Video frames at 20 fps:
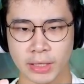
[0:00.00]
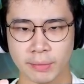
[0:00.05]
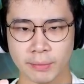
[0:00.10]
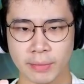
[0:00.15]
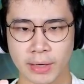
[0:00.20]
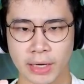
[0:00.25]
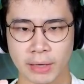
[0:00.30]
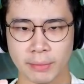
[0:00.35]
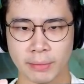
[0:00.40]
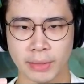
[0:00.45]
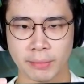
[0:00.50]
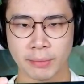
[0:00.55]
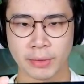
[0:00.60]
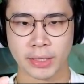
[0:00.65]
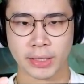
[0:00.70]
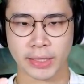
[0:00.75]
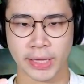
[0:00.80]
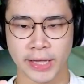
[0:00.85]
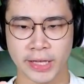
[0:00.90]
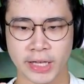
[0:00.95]
bakal bener-bener
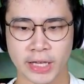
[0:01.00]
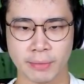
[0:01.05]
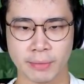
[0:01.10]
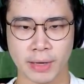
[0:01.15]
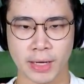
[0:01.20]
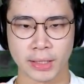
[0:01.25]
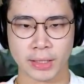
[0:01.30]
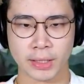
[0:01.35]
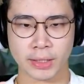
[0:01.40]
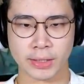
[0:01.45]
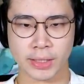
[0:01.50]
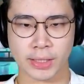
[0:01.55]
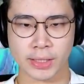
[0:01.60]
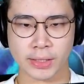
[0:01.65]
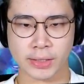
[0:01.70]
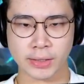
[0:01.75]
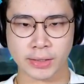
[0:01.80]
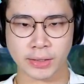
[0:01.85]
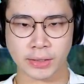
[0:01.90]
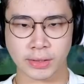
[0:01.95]
tanki banget guys ya
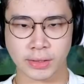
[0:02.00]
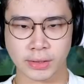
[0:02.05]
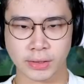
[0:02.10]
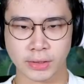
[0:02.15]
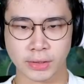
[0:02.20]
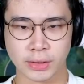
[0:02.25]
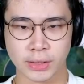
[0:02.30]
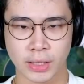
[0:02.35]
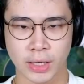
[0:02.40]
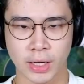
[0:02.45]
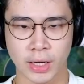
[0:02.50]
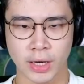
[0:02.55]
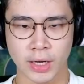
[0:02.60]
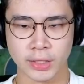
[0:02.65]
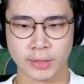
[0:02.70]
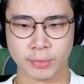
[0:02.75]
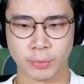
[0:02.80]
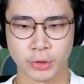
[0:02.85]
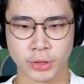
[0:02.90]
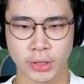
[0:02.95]

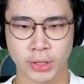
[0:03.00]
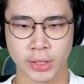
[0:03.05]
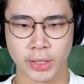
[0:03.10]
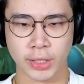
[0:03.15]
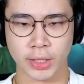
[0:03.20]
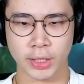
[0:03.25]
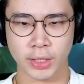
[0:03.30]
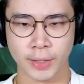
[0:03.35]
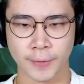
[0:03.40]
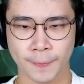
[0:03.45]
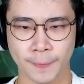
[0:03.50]
nice monster kill